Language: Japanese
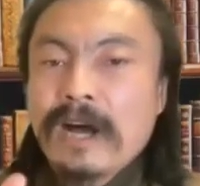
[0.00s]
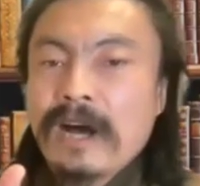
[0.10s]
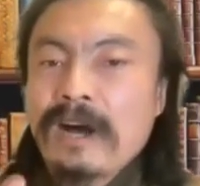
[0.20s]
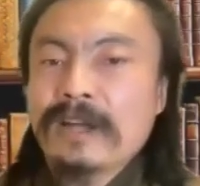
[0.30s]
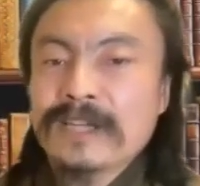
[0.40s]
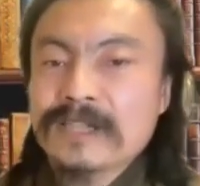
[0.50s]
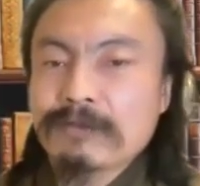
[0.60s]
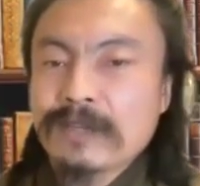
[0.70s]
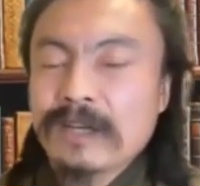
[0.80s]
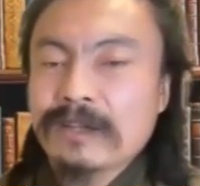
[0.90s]
あ話して
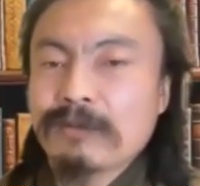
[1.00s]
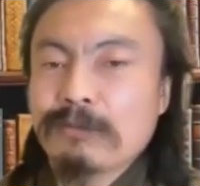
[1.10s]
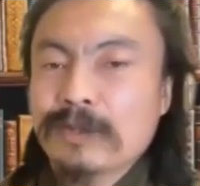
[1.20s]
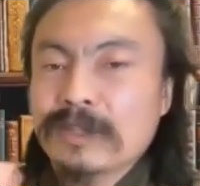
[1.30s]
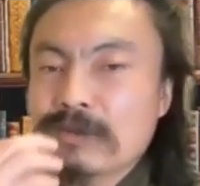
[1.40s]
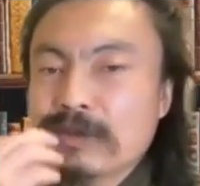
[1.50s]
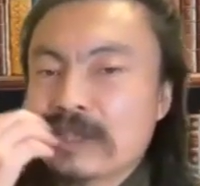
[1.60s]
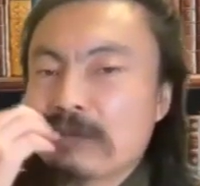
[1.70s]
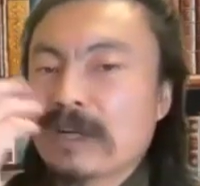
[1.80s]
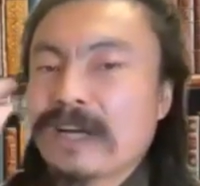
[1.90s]
るなって思って、それで
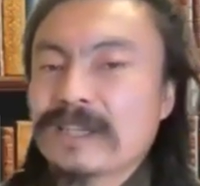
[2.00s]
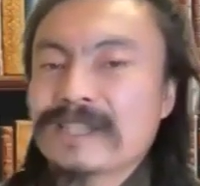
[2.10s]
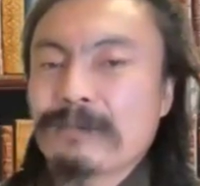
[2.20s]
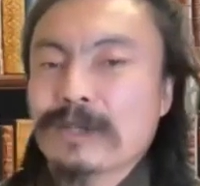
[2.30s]
自分が話したら、